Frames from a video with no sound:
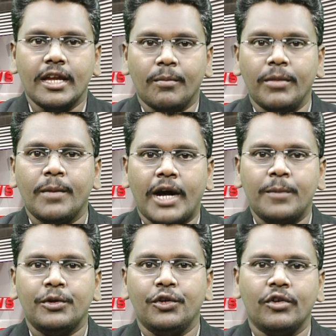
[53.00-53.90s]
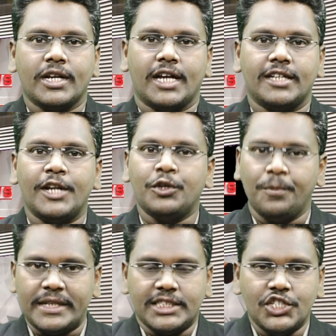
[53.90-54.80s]
మీ బాబు నువ్వు కాదా అంటూ
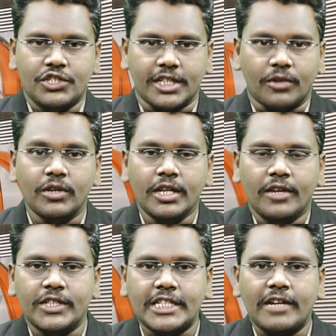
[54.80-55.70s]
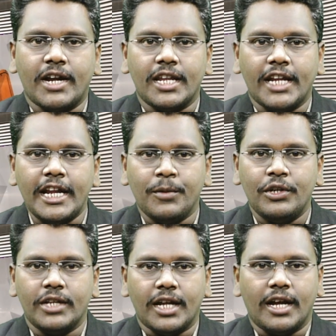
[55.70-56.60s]
ప్రశ్నించారు విజయవాడ
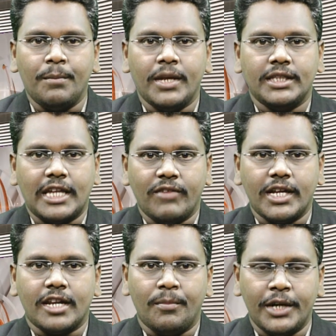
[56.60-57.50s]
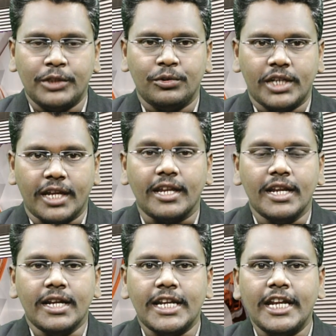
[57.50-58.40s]
నడిబొడ్డున అంబేద్కర్ విగ్రహం పెడుతుంటే
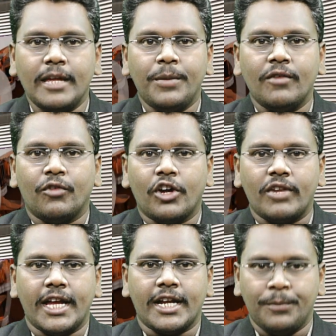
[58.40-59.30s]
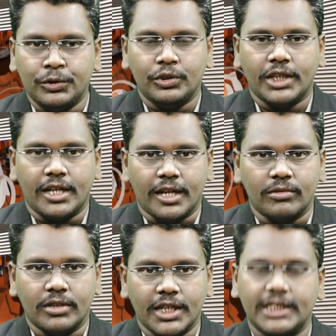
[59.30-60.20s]
టీడీపీ
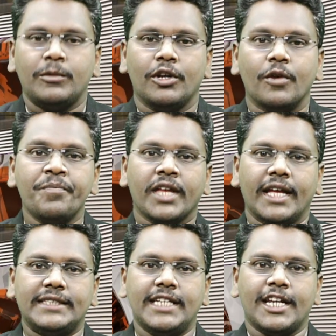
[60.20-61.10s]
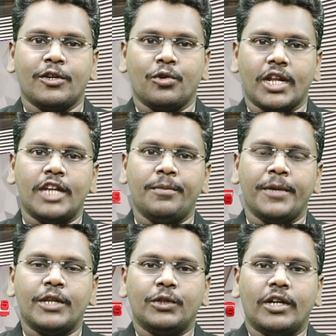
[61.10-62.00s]
ఓర్వలేకపోతుందన్నారు గతంలో ఎస్సీలకు రుణాలు
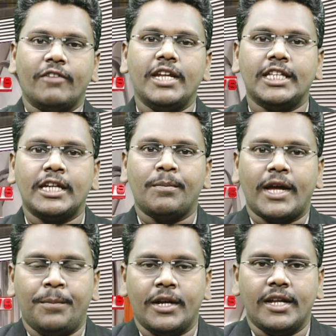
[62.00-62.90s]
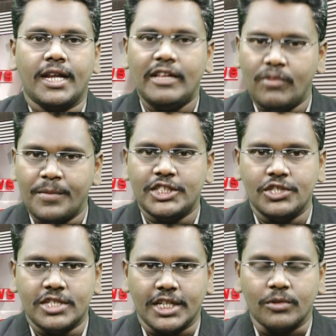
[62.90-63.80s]
పేరుతో అవినీతికి పాల్పడ్డారని
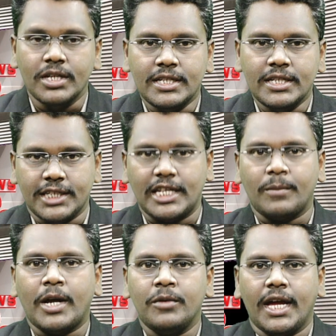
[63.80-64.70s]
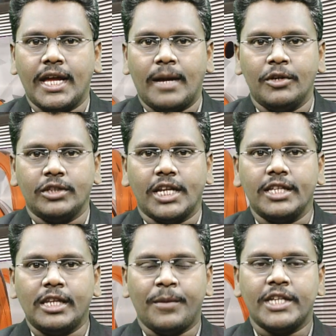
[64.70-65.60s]
విమర్శించారు చంద్రబాబు హయాంలో
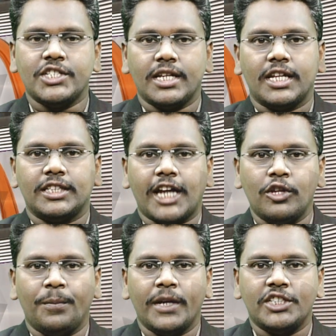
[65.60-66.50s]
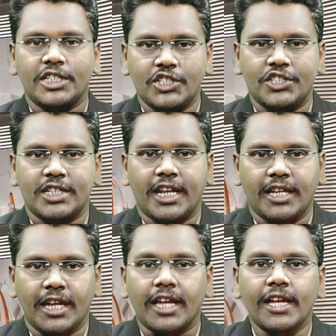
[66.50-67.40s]
దళితులపై జరిగిన జరిగిన దాడులపై
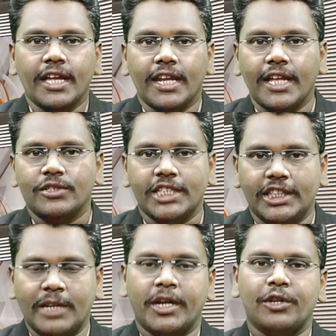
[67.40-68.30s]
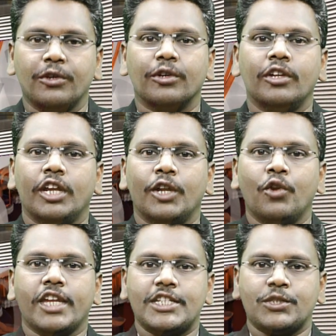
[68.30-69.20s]
చర్చించడానికి నేను సిద్ధమంటూ
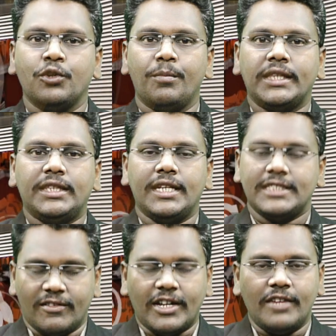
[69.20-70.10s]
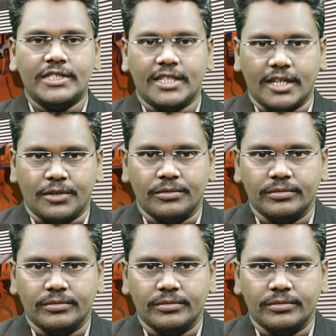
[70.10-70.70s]
లోకేష్ కు మంత్రి సవాల్ విసిరారు